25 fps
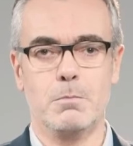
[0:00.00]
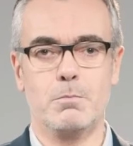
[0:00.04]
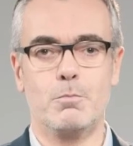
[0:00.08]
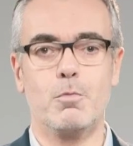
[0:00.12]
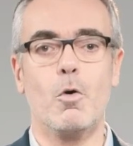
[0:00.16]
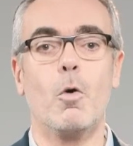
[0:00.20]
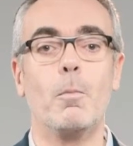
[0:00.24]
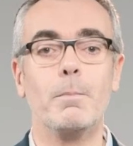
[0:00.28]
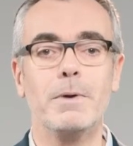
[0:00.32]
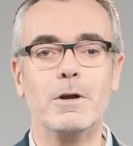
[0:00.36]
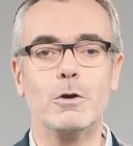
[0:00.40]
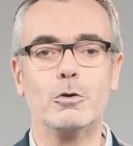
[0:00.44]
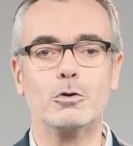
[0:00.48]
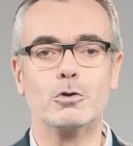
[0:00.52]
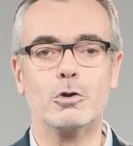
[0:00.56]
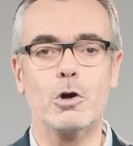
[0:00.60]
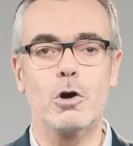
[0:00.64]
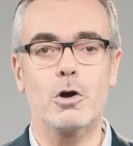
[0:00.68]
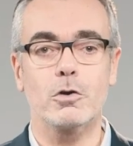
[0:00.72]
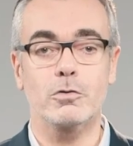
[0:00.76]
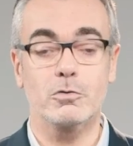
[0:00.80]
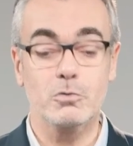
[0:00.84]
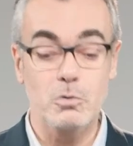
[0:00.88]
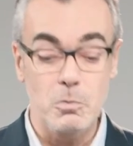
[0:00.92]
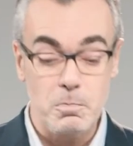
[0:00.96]
Bomber le
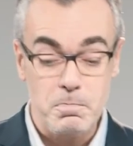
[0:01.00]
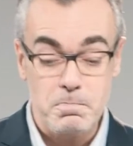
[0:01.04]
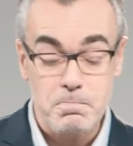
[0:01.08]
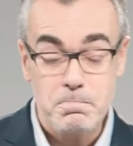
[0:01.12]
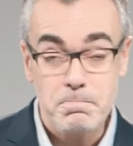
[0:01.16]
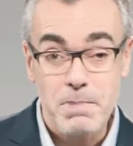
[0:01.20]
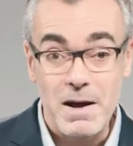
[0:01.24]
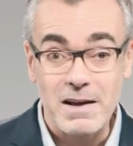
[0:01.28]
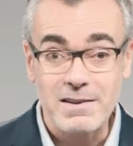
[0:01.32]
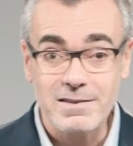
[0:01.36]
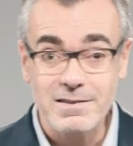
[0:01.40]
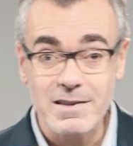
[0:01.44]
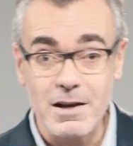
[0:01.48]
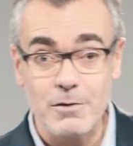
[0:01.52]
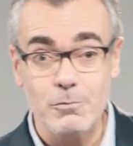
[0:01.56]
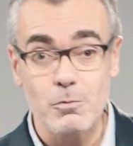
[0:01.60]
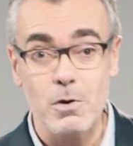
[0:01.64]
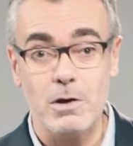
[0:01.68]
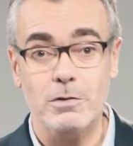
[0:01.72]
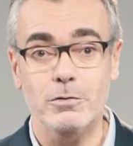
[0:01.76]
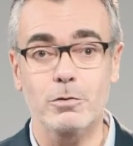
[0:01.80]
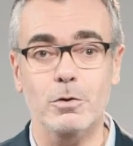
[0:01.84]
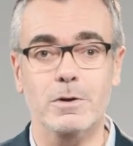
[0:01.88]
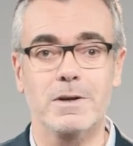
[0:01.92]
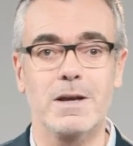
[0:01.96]
torse Ne pas
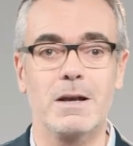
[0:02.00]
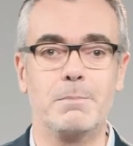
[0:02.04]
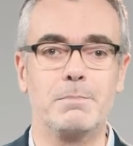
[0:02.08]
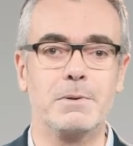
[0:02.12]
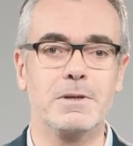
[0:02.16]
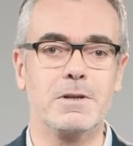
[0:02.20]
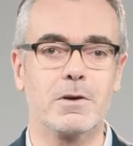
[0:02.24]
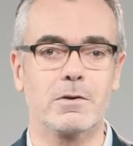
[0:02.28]
savoir sur quel pied